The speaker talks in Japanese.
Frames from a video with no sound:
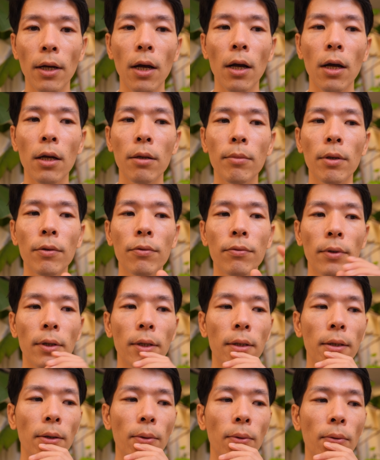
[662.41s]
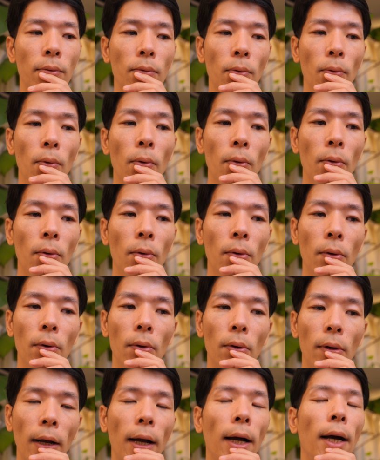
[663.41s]
ああ、今不安なことを
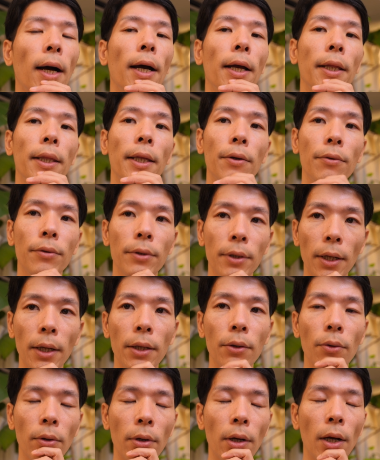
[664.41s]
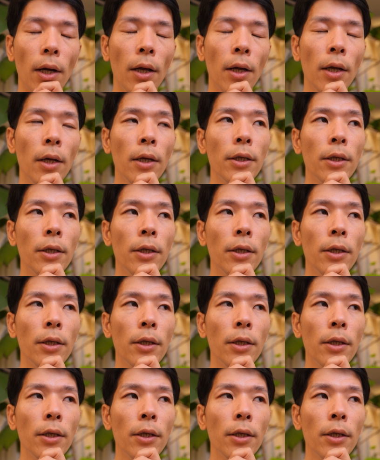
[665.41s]
考えてるんだなとか、